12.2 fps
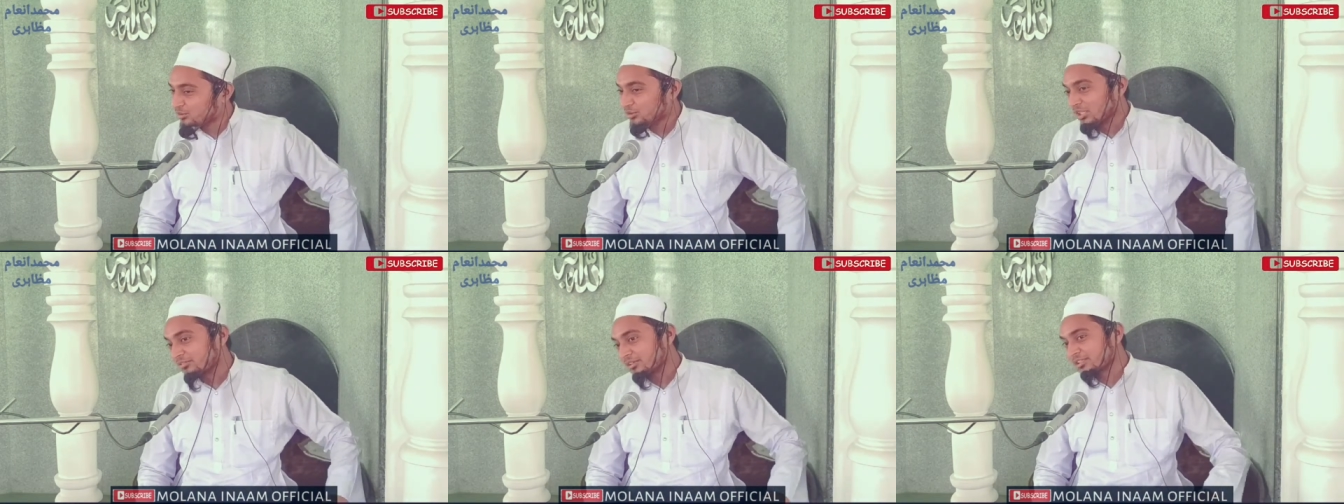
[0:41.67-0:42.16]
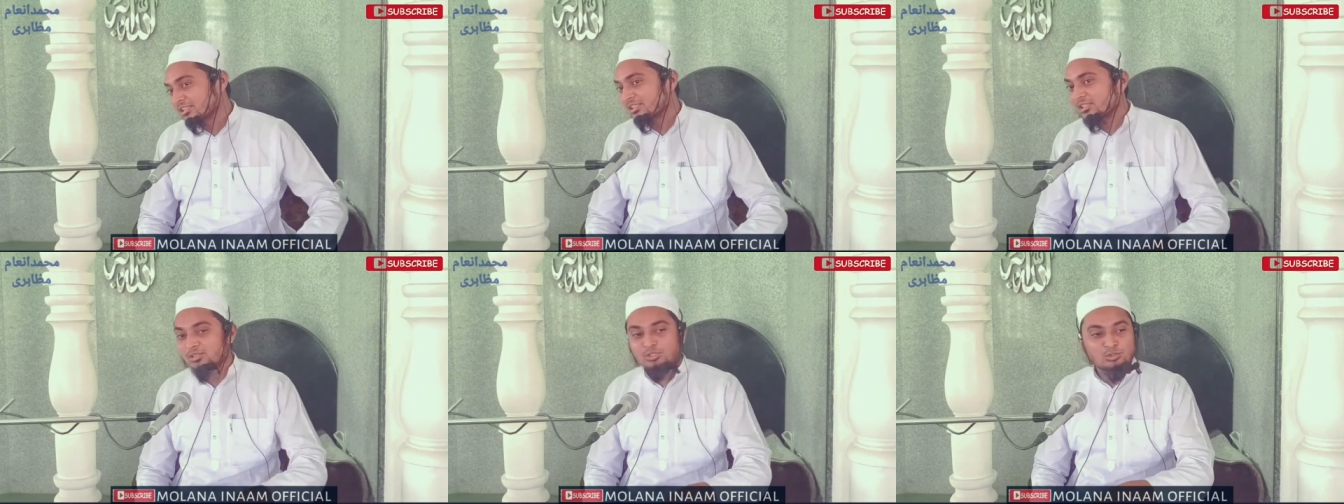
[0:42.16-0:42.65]
तो जाफ़र रजी
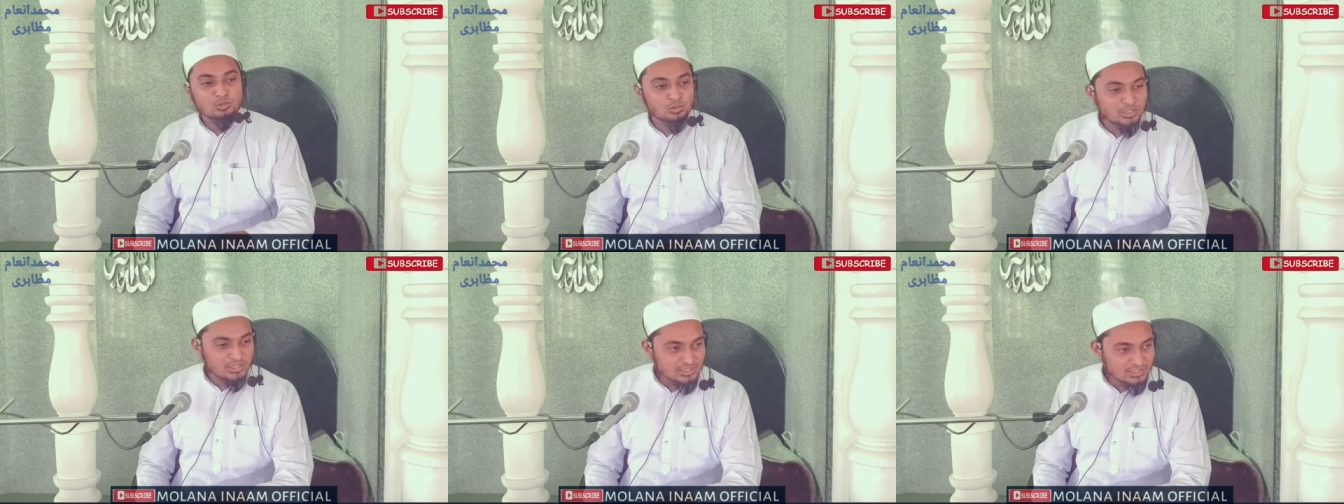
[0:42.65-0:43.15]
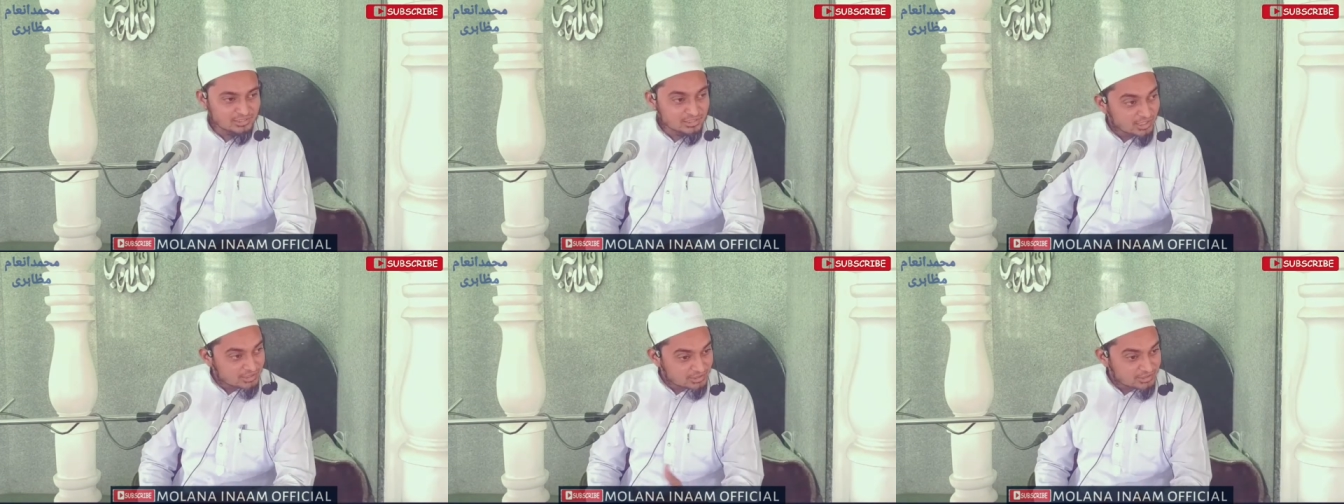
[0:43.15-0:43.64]
अल्लाह तुम रोने लगे
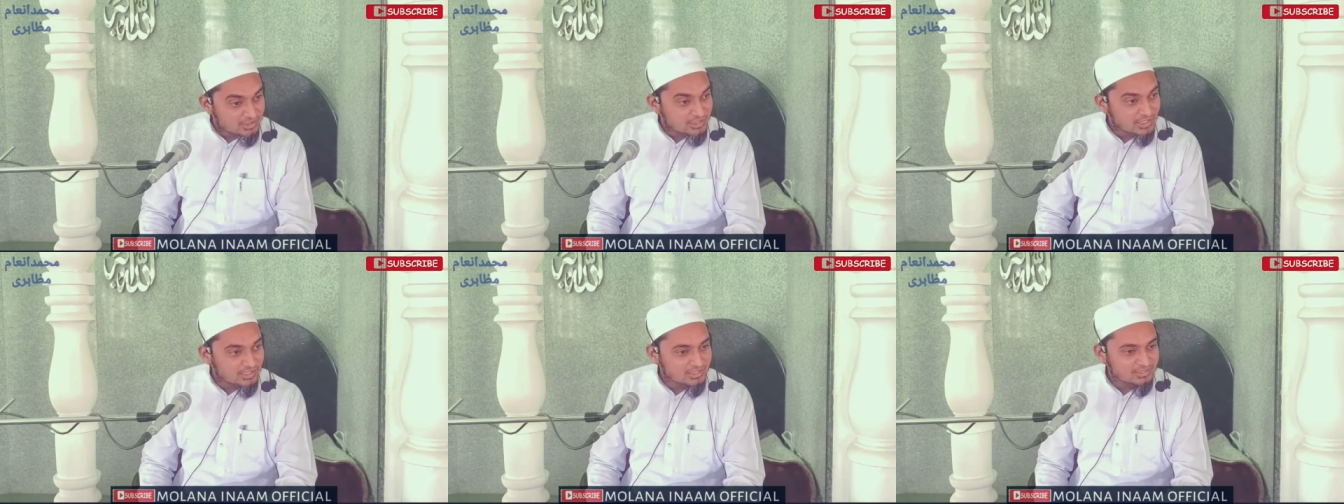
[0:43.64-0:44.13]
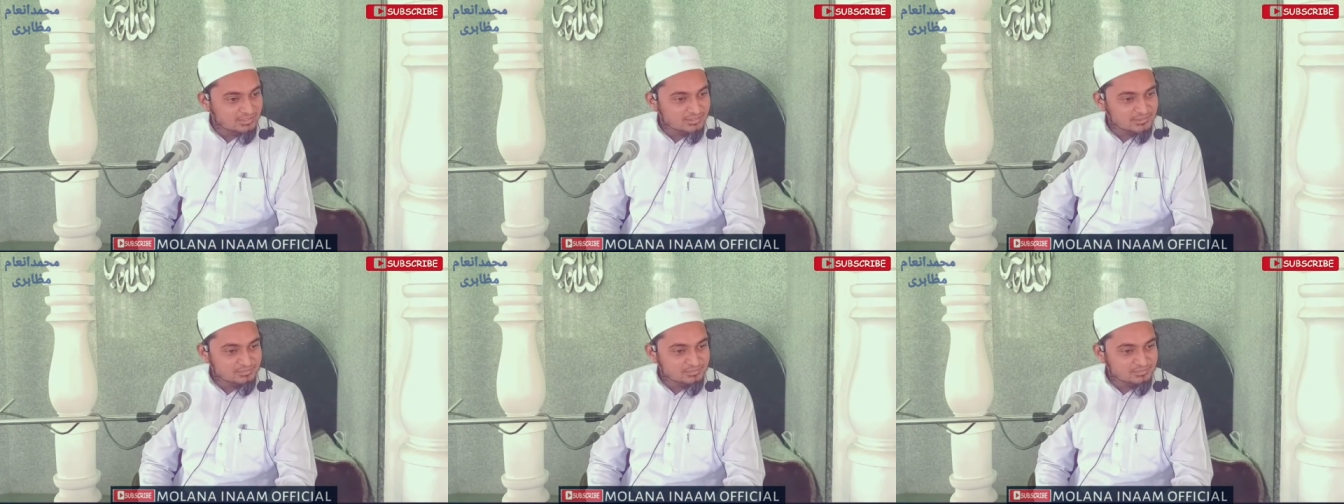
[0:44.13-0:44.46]
कि अल्लाह ये क्या है